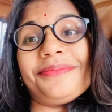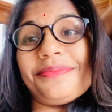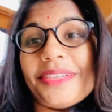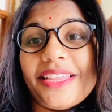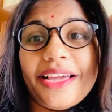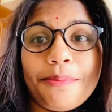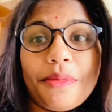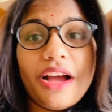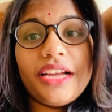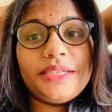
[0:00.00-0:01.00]
पता है
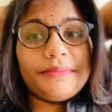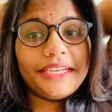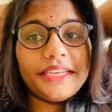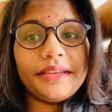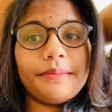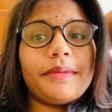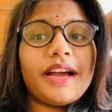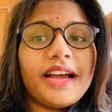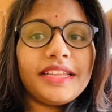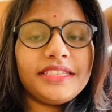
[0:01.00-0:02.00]
पाँच महीने
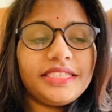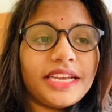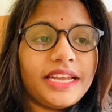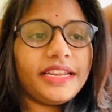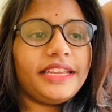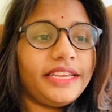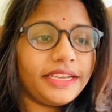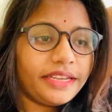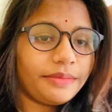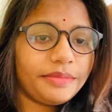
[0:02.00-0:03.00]
बाद जा रहे हैं
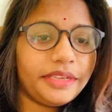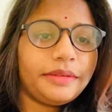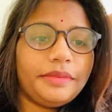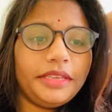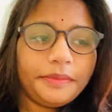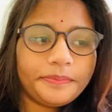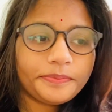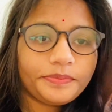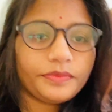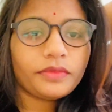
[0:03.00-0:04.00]
घर पे अभी
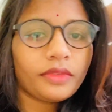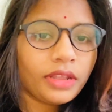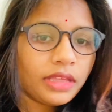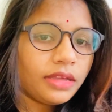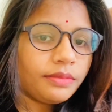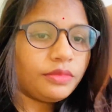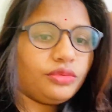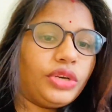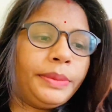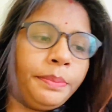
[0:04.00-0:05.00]

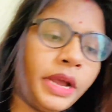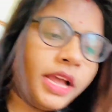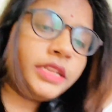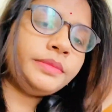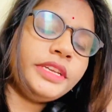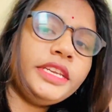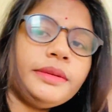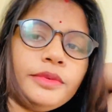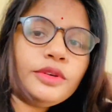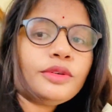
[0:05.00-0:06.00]
पूरे पाँच महीने
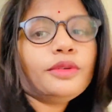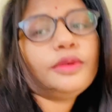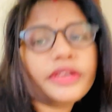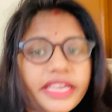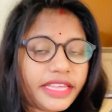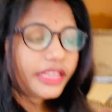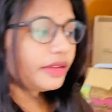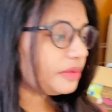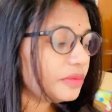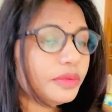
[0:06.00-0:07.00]
हम लोगों को हो गए हैं
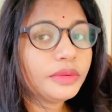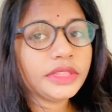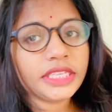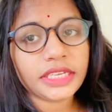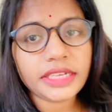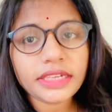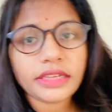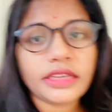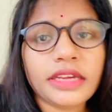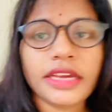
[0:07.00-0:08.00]
कुहू थी
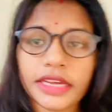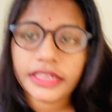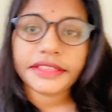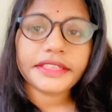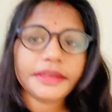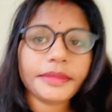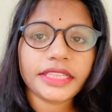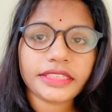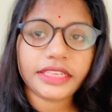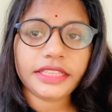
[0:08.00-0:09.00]
ने
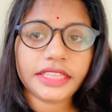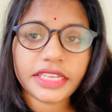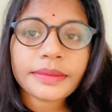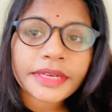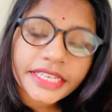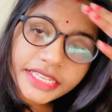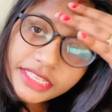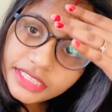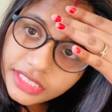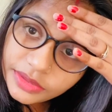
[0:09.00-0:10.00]
मंथ की तीन महीने
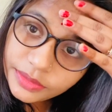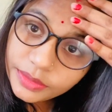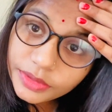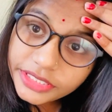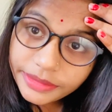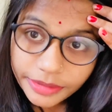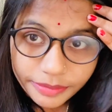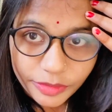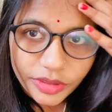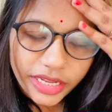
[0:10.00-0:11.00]
की थी कु जब
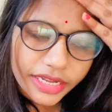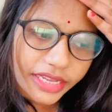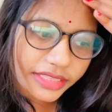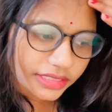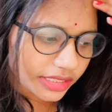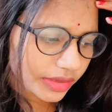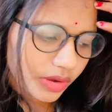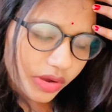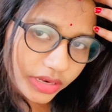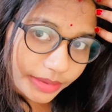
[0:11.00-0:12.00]
हम लोग आ गए थे
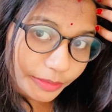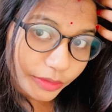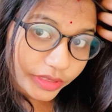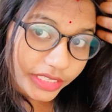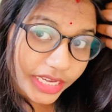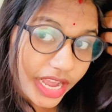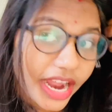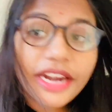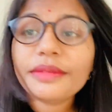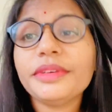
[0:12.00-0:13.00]
और अब हो गई है
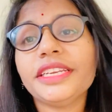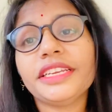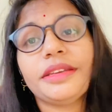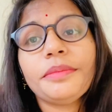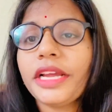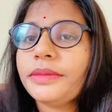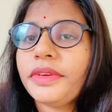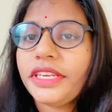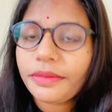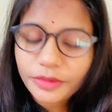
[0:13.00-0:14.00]
आठ महीने की पाँच
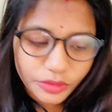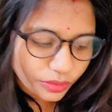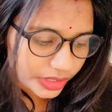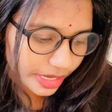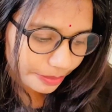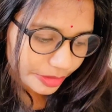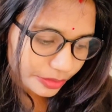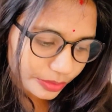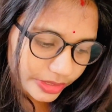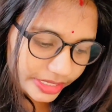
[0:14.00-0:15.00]
महीने हम लोगों को यहाँ पर
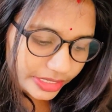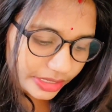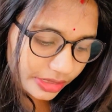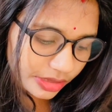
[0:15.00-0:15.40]
हो गए हैं